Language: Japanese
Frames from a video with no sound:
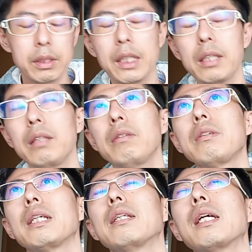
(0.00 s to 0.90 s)
佐伯投
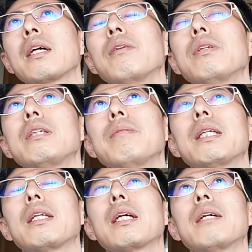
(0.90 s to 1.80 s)
手が投げ込んでしまっ
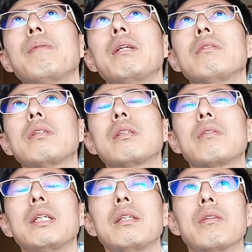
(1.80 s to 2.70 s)
た高めの
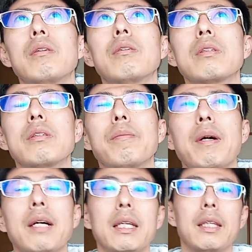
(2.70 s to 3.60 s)
ストレート、その
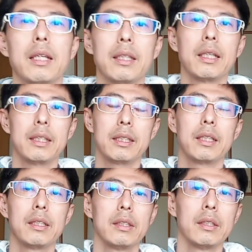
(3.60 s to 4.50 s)
パワーヒッターに対して、